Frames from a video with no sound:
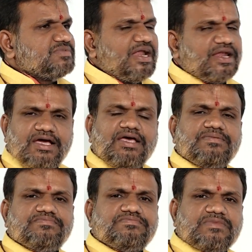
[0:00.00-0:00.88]
అనగా
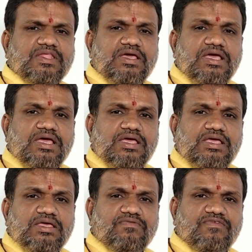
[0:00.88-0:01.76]

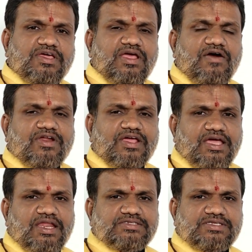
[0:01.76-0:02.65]
వీరు
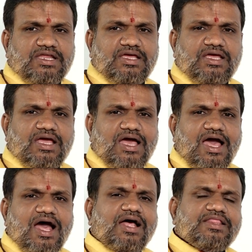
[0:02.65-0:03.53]
ఎవరికైనా సరే
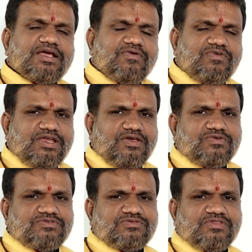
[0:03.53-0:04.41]
అధిక వడ్డీ
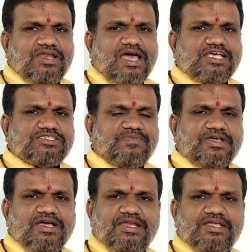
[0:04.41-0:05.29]
వస్తుందని
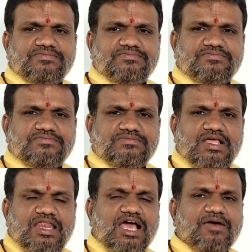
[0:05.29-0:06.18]
ఆశపడి కానీ
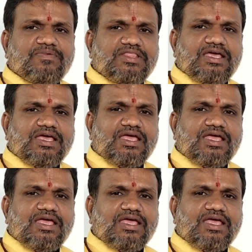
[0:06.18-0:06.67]
లేకపోతే